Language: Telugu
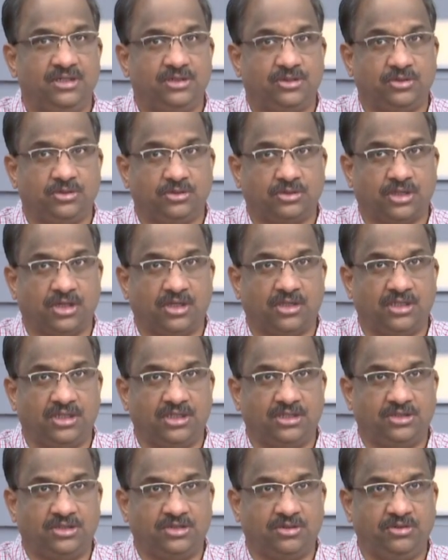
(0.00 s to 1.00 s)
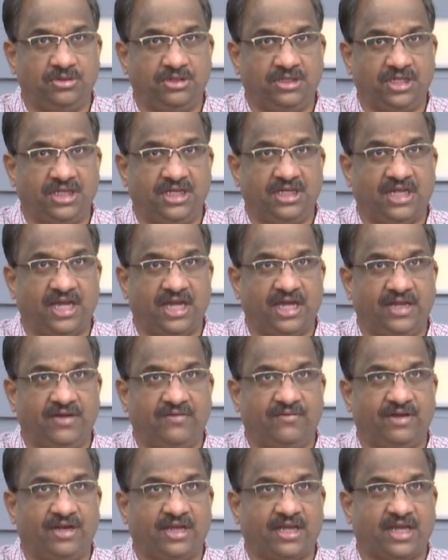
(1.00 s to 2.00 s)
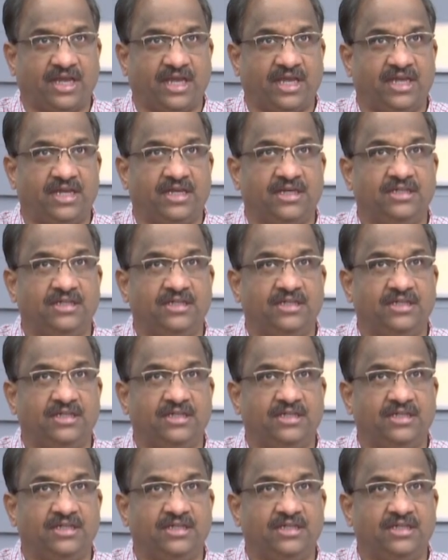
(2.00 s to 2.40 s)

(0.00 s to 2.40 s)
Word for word: టూ థౌజండ్ ట్వంటీ నైన్ వరకే